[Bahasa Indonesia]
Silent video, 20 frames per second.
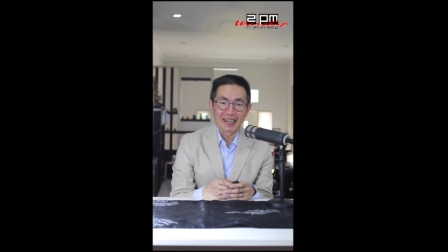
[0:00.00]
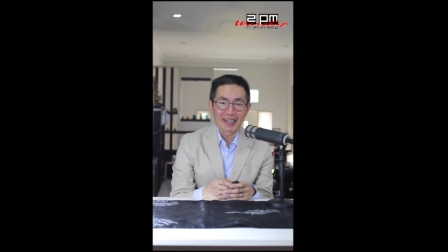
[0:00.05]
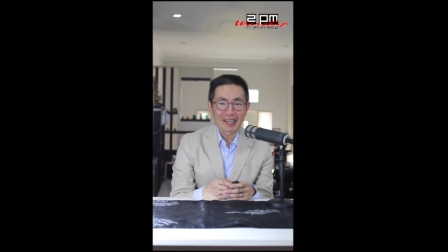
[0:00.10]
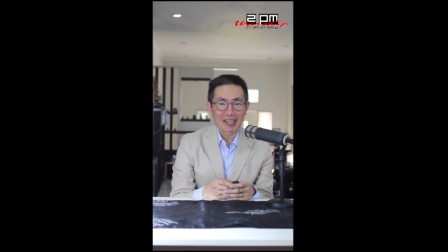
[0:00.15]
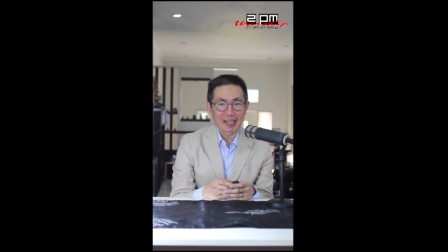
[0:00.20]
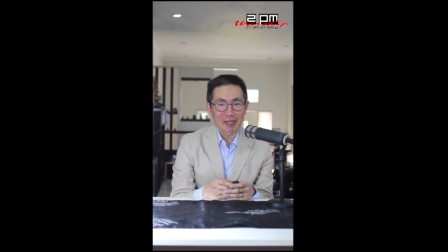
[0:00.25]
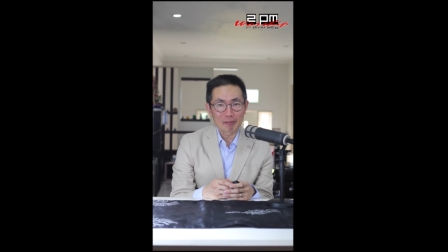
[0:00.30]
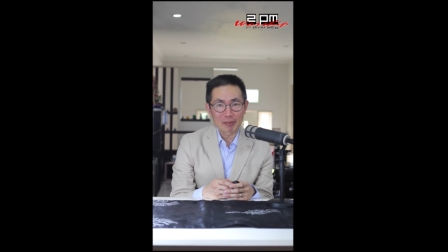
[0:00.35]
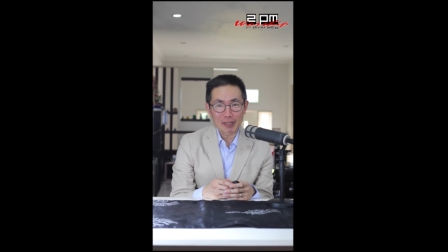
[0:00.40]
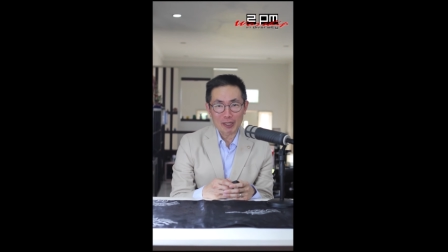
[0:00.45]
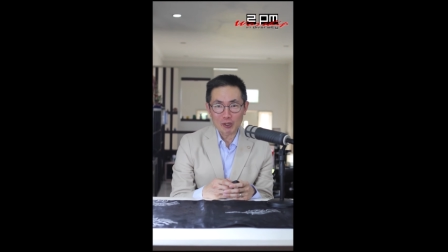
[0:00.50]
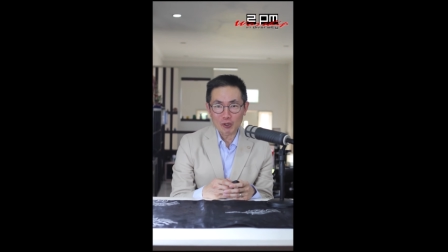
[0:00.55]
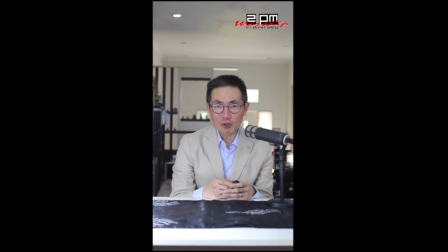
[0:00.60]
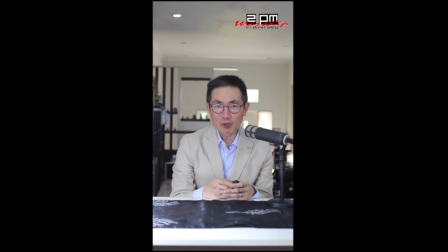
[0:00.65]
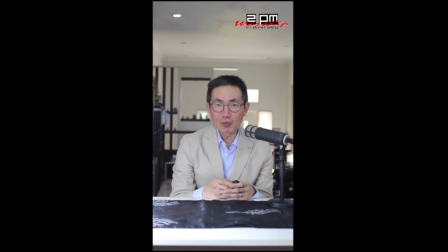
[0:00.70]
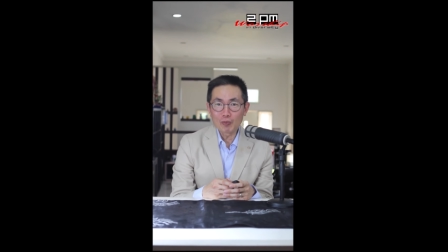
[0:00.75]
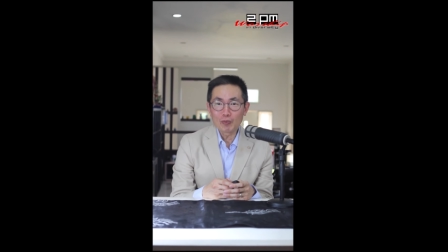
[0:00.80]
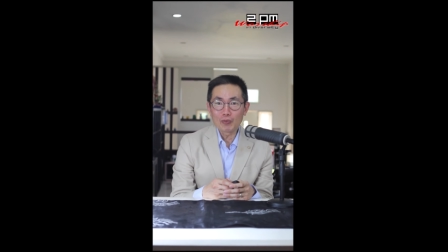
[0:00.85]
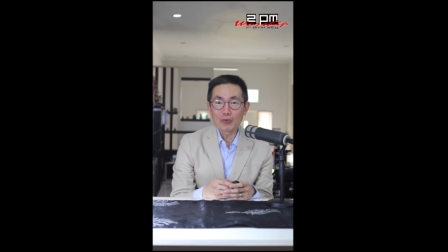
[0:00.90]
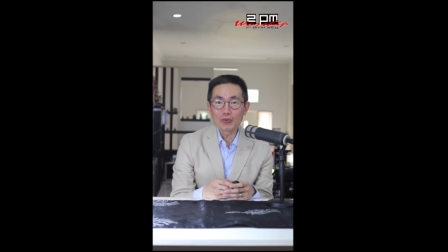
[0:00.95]
dan
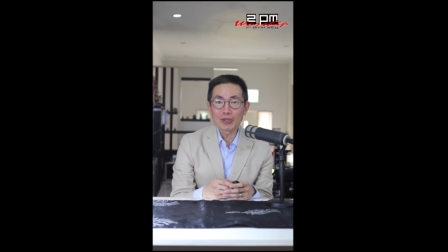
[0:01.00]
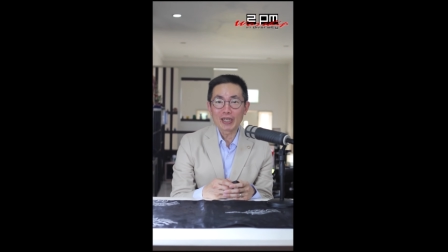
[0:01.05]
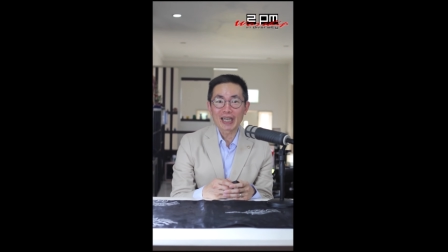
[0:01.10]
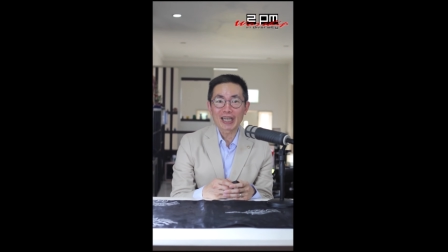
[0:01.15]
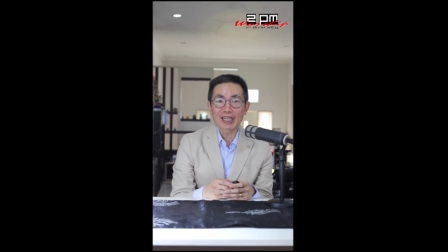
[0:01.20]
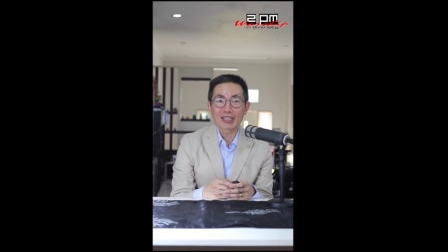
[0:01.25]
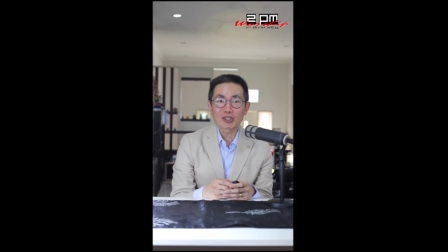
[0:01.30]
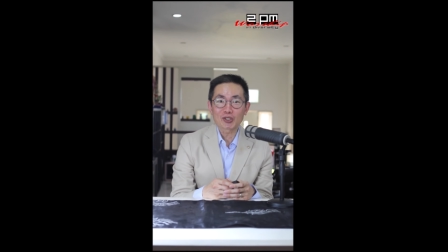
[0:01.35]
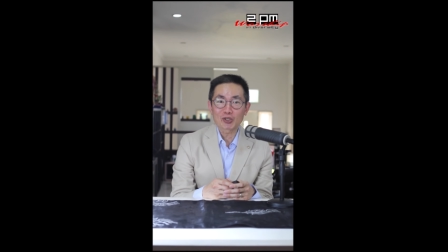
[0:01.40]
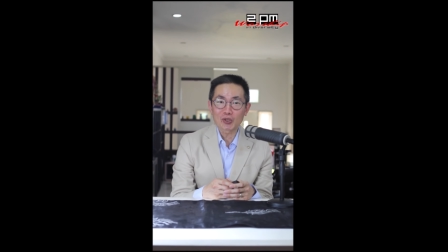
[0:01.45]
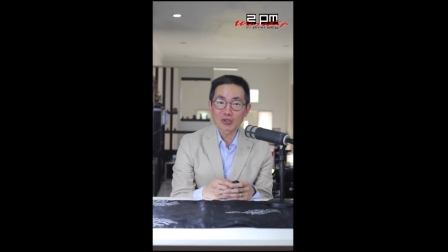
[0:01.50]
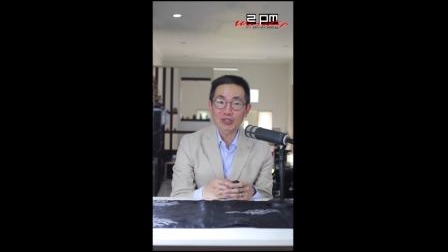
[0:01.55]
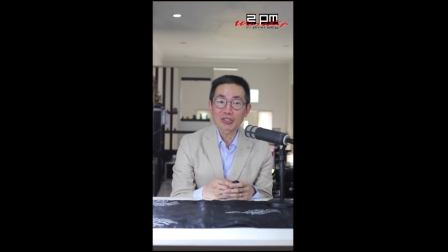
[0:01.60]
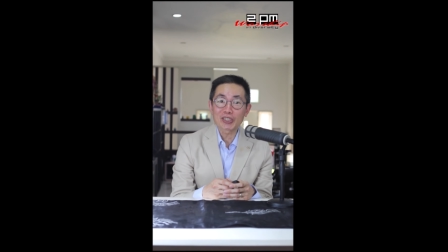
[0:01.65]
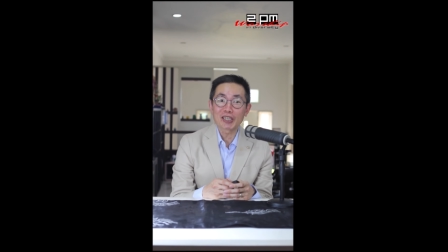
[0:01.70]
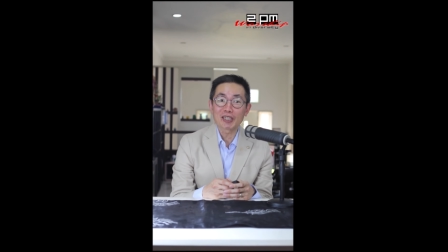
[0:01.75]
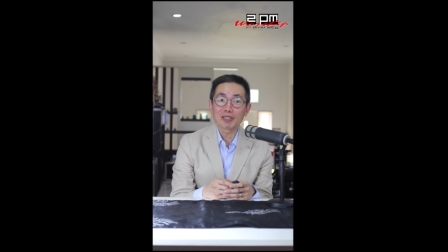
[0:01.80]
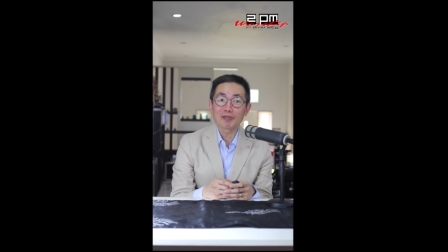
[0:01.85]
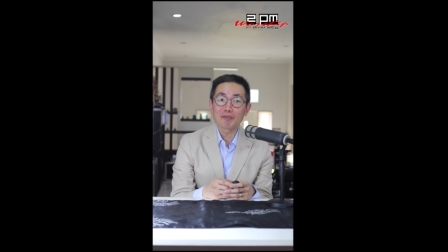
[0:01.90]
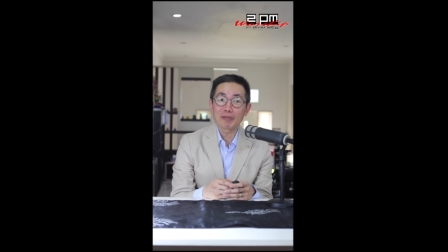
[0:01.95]
bertumbuh dengan
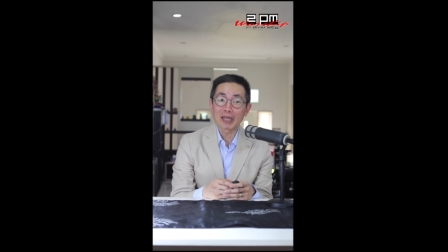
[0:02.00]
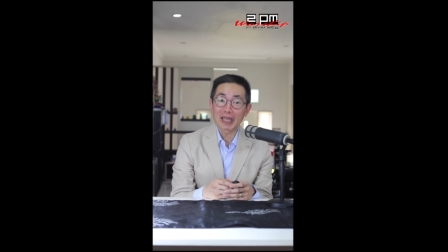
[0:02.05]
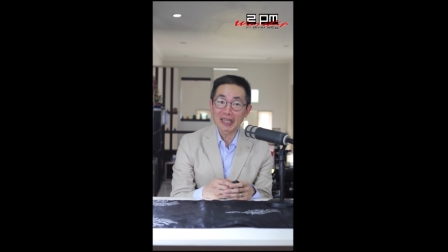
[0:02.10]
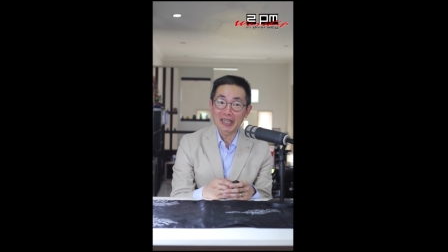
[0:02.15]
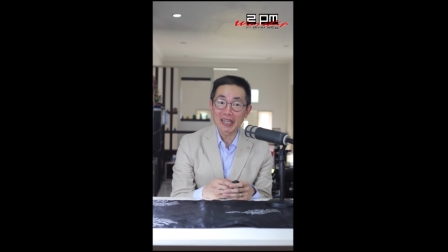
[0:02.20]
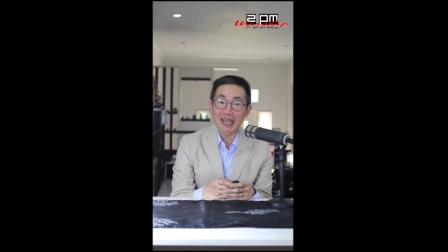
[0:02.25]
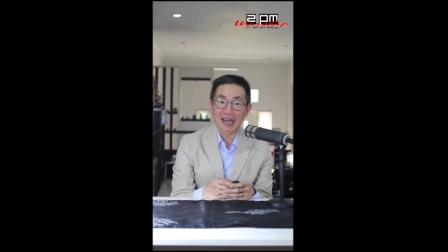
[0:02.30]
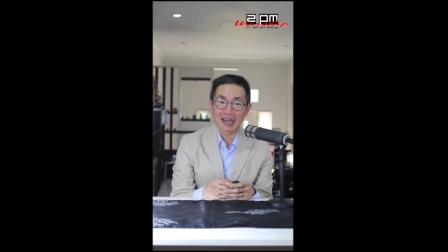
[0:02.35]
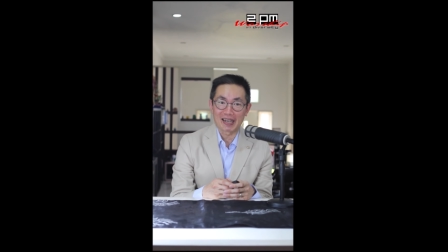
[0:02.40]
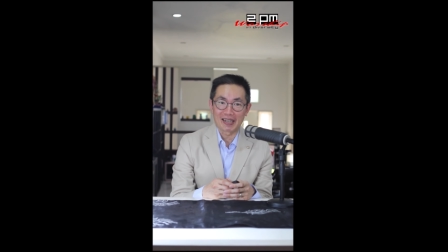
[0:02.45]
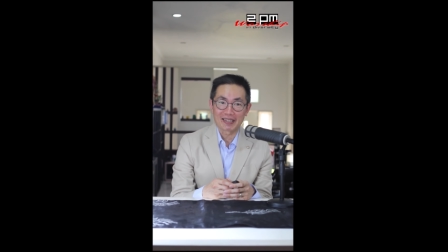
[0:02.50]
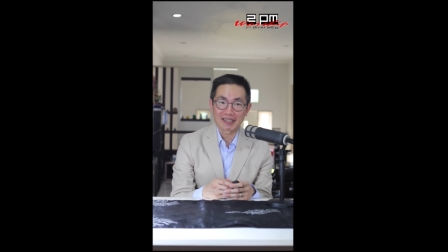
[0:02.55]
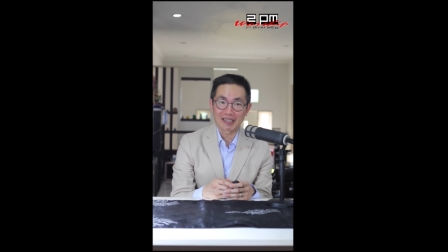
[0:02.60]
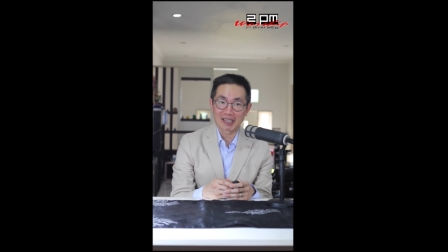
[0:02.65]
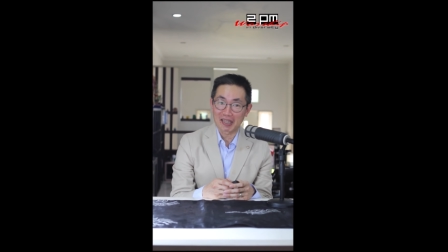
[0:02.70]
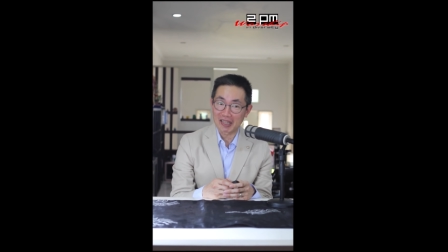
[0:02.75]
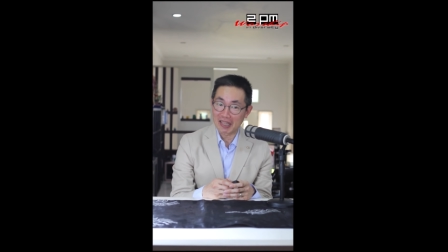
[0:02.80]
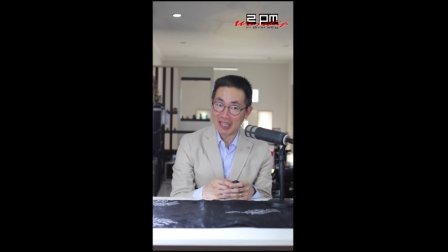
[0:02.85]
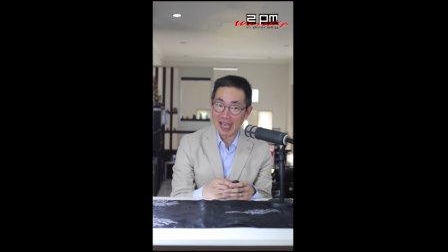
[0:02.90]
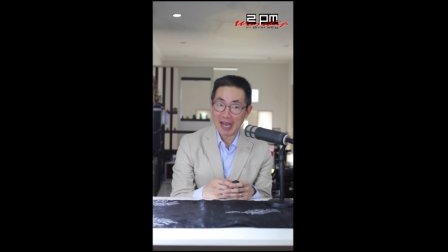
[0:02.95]
social media
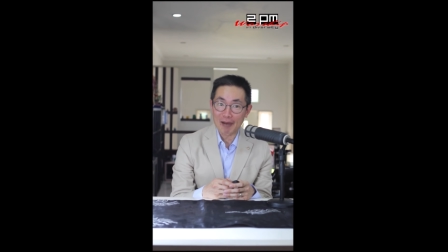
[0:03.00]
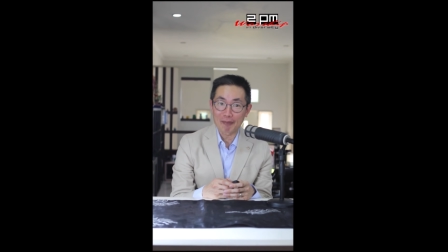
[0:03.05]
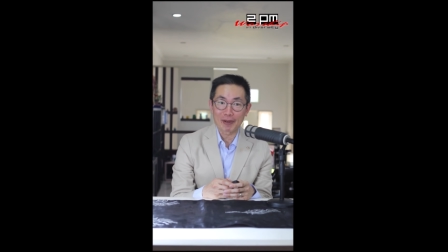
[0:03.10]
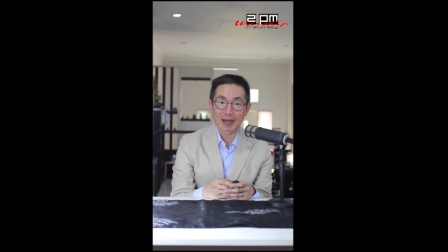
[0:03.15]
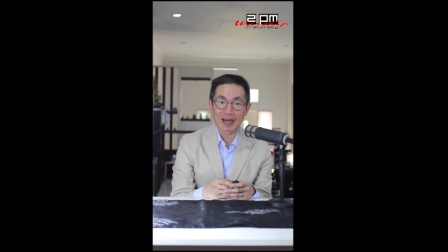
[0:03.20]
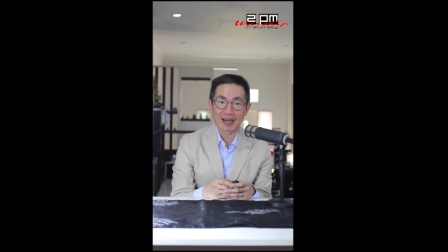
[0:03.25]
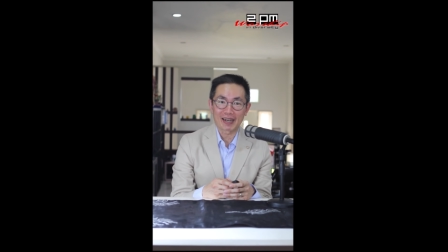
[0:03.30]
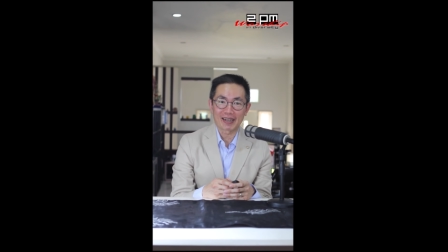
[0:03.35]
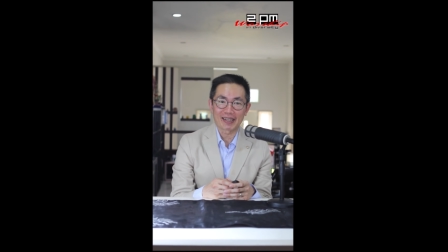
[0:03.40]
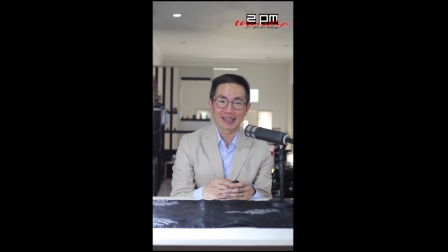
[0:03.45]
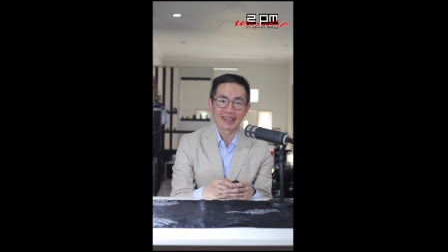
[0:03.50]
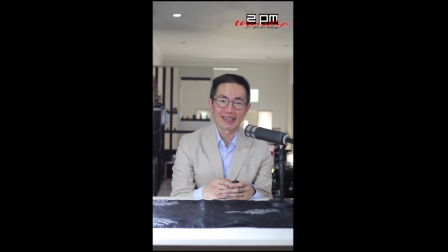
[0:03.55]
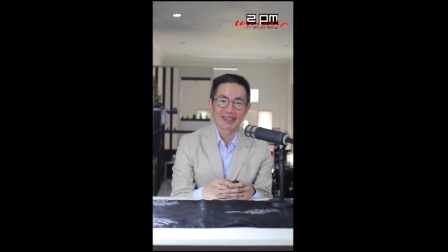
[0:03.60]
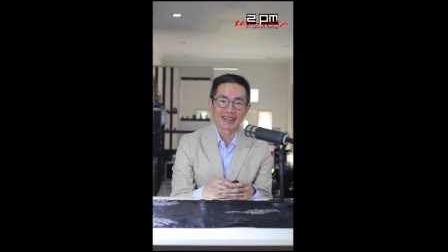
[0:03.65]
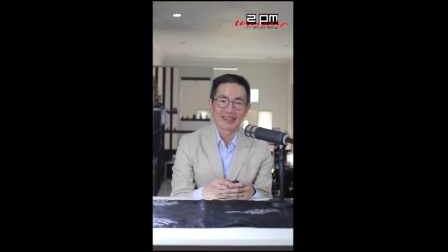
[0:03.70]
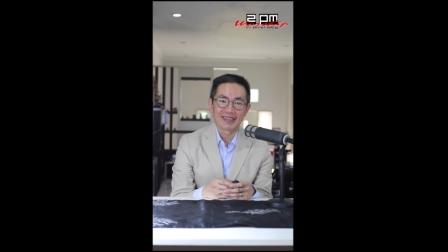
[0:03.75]
setiap hari.